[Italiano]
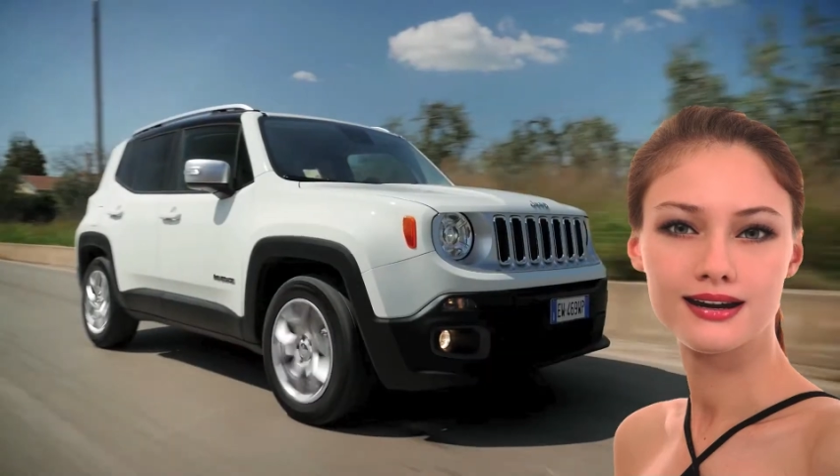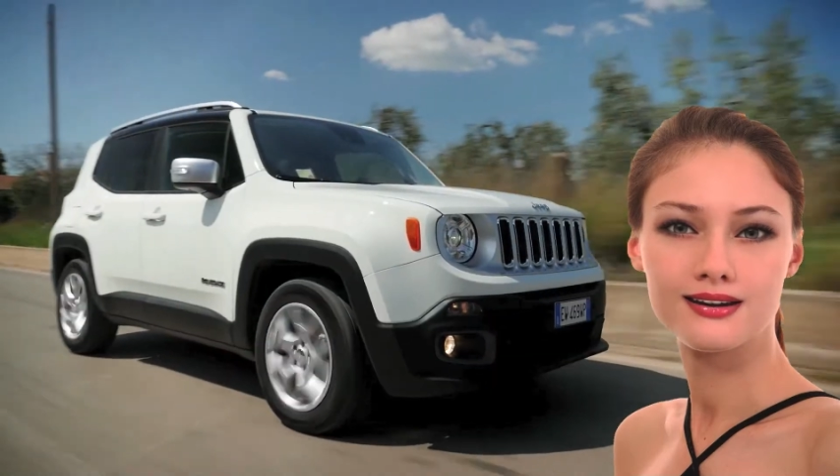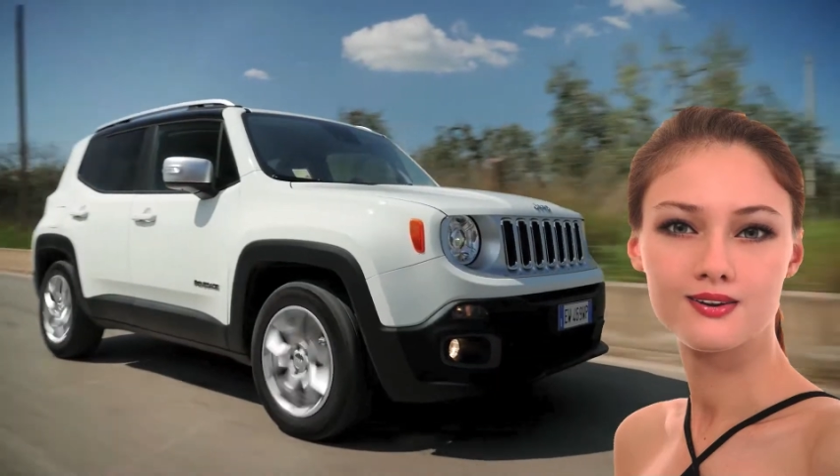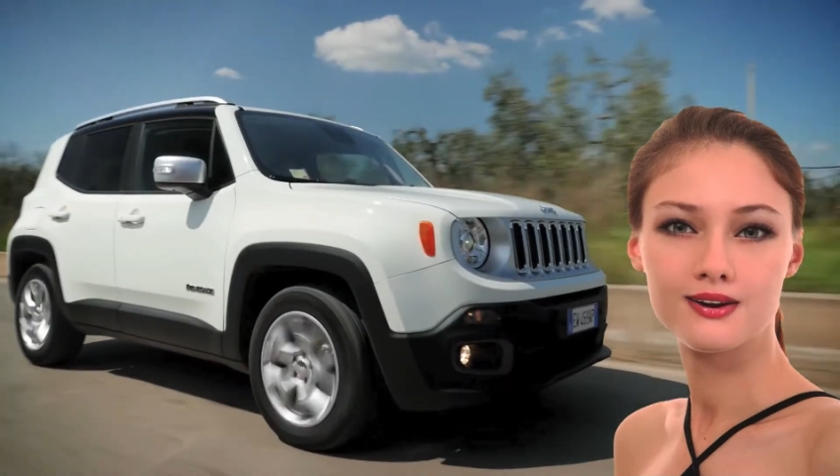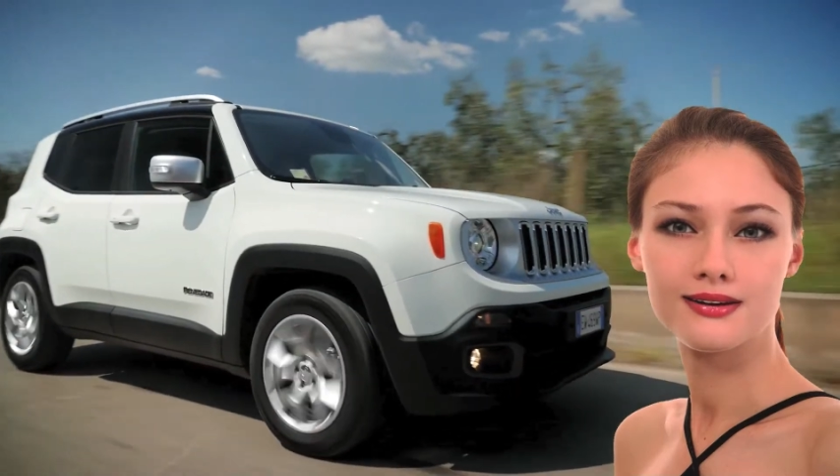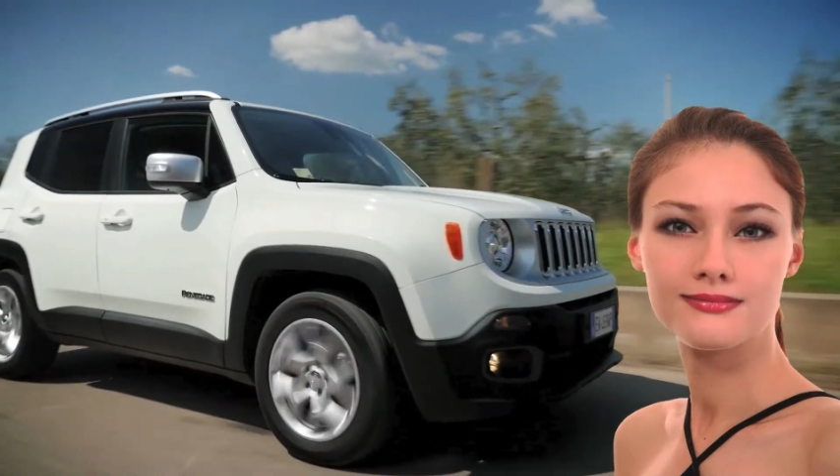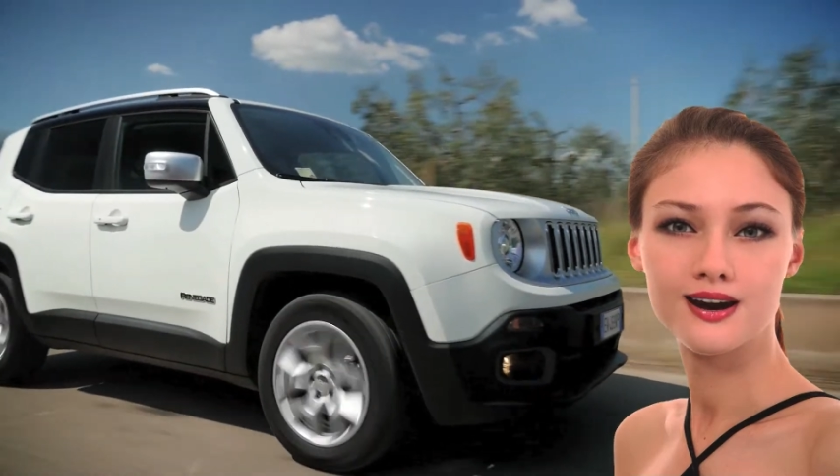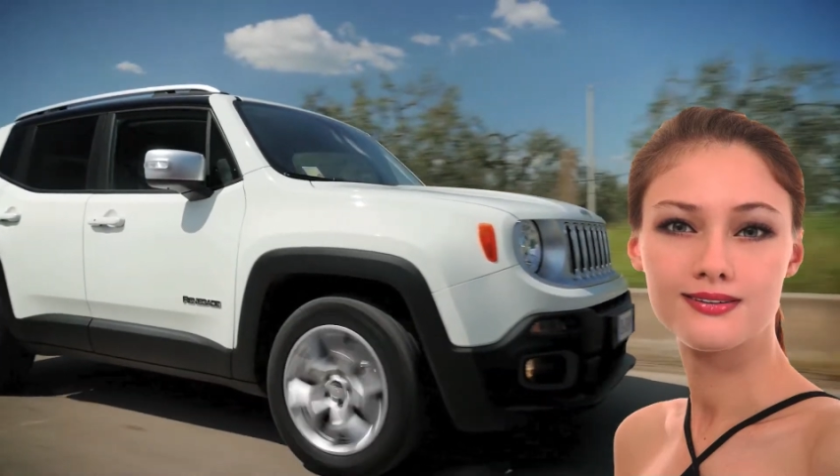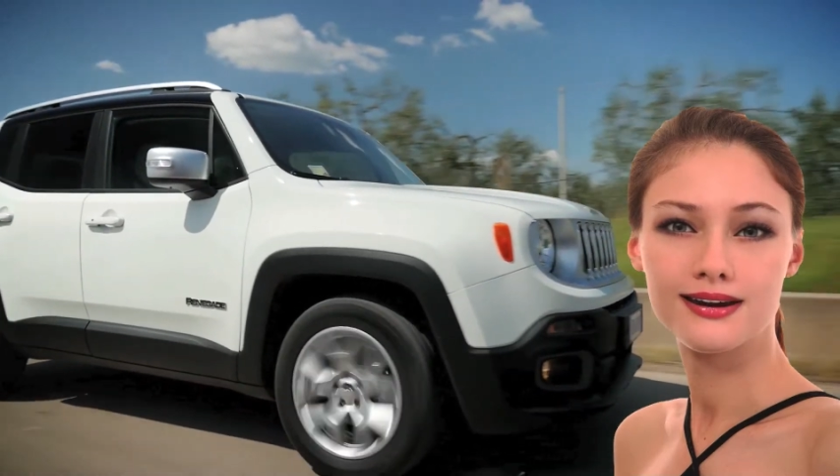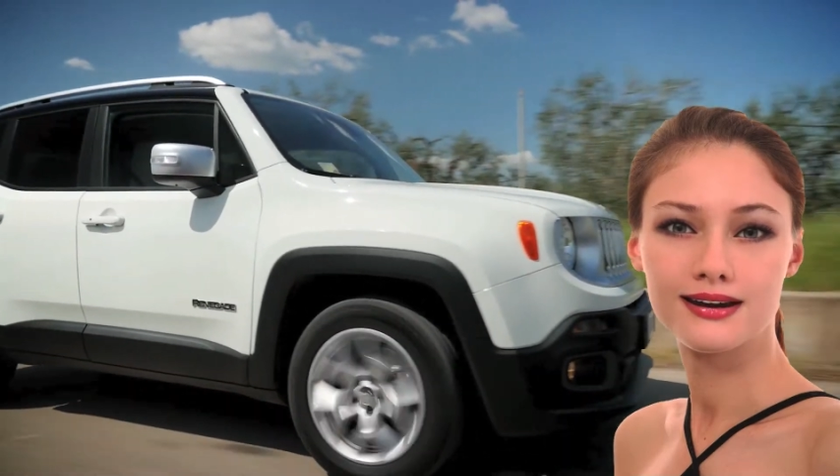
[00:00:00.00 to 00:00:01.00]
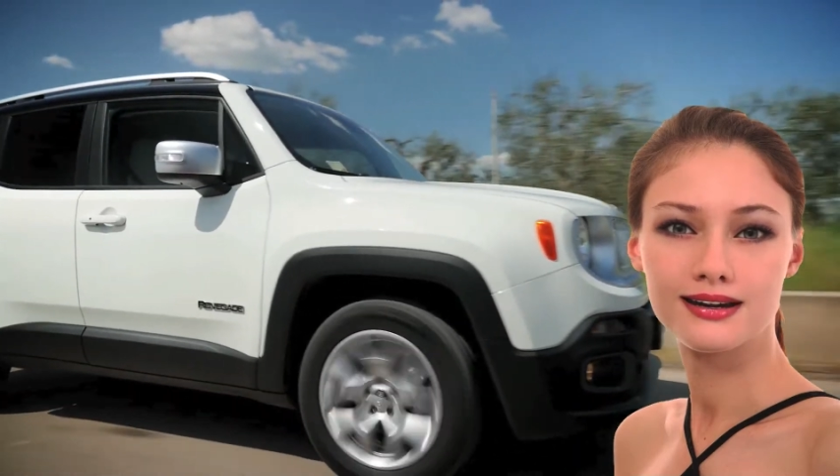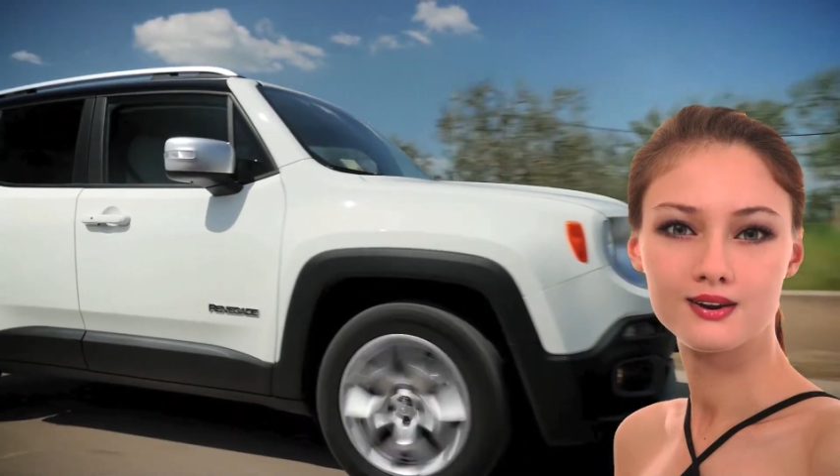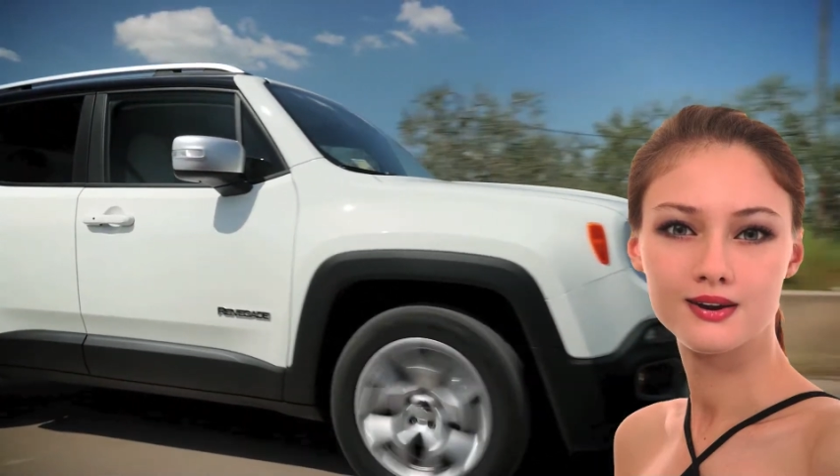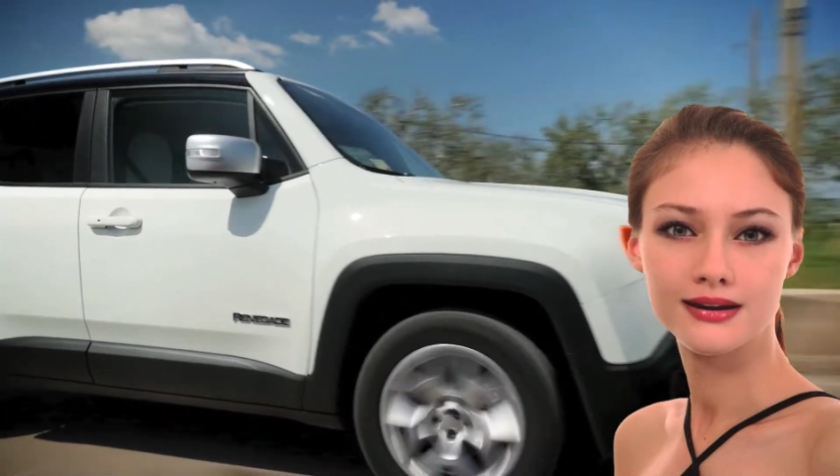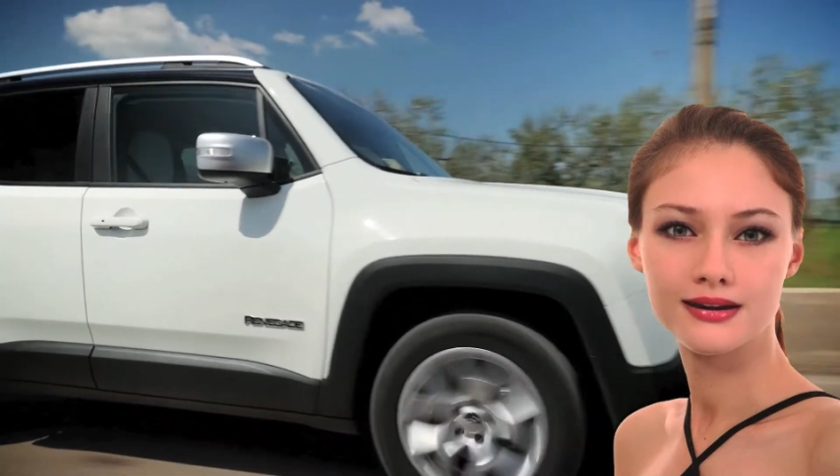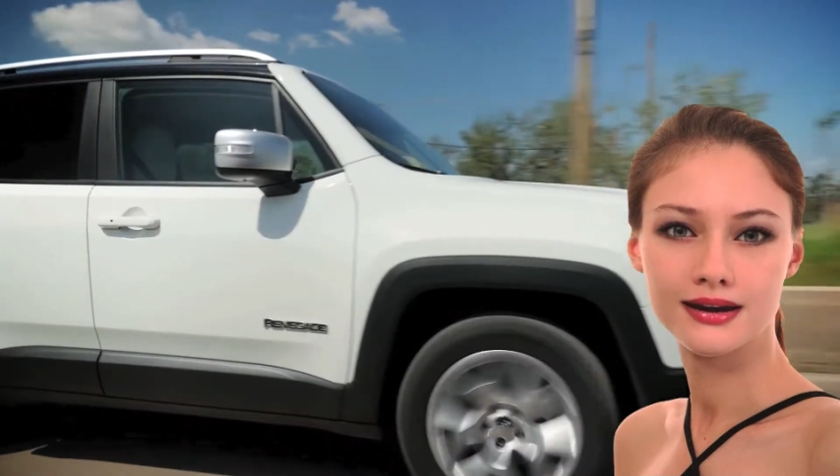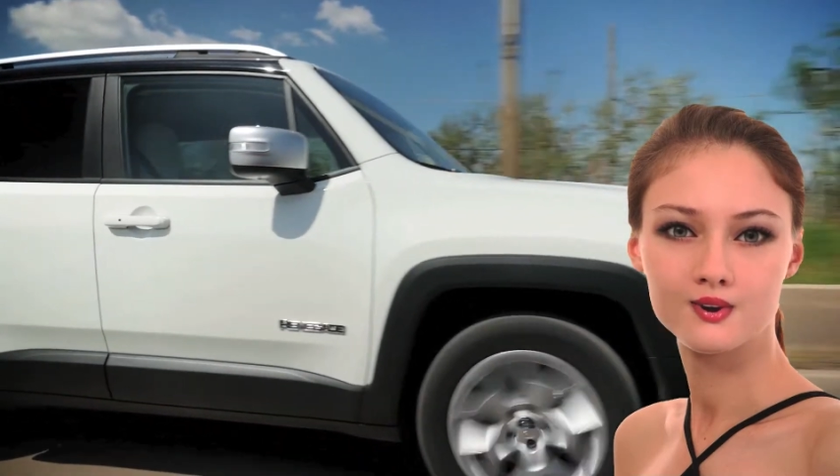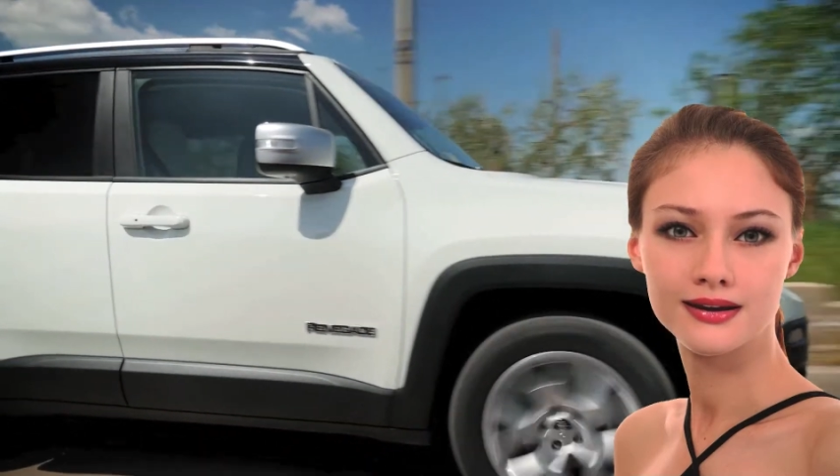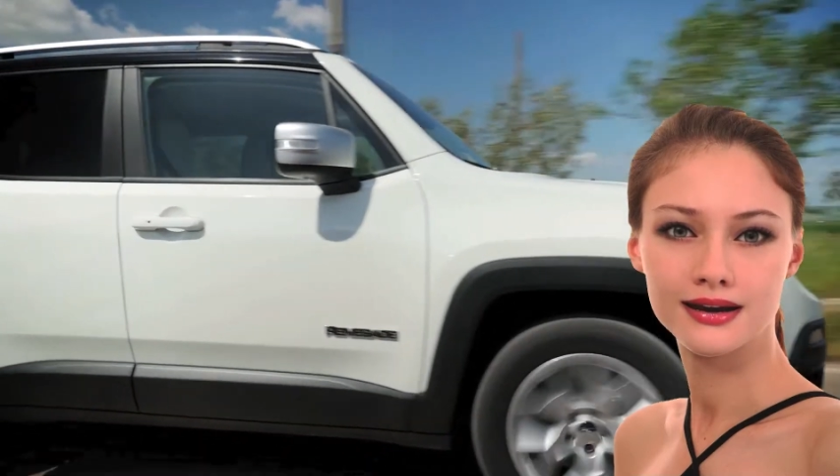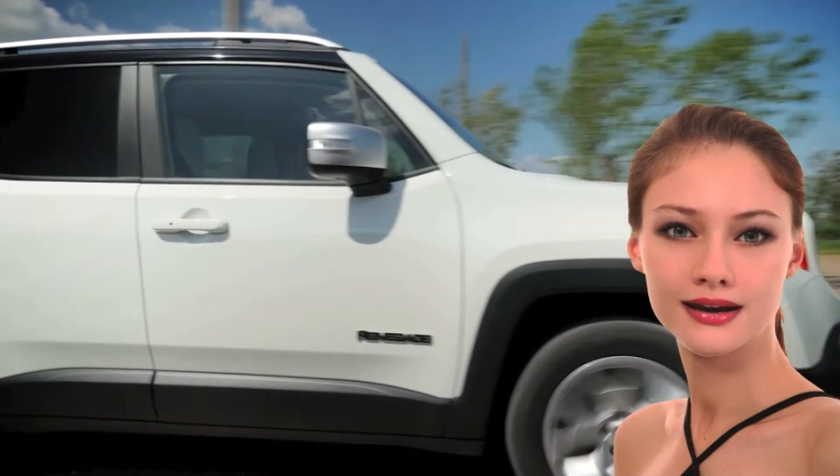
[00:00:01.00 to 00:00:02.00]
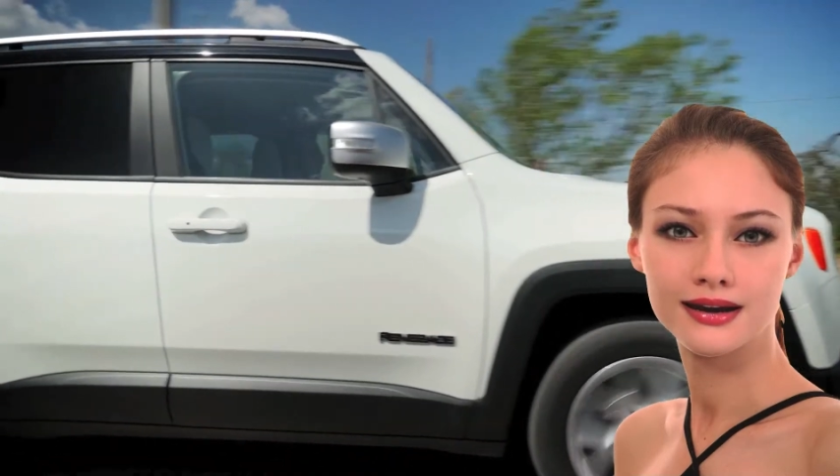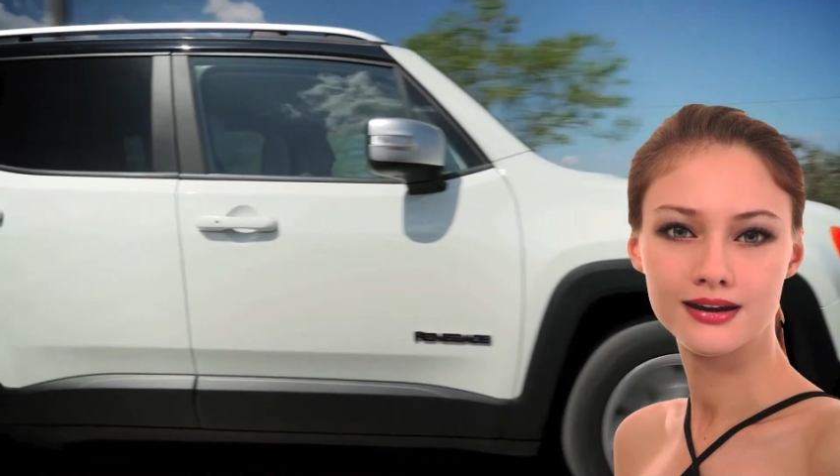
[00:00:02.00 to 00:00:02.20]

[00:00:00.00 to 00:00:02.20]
a 6 rapporti e trazione anteriore,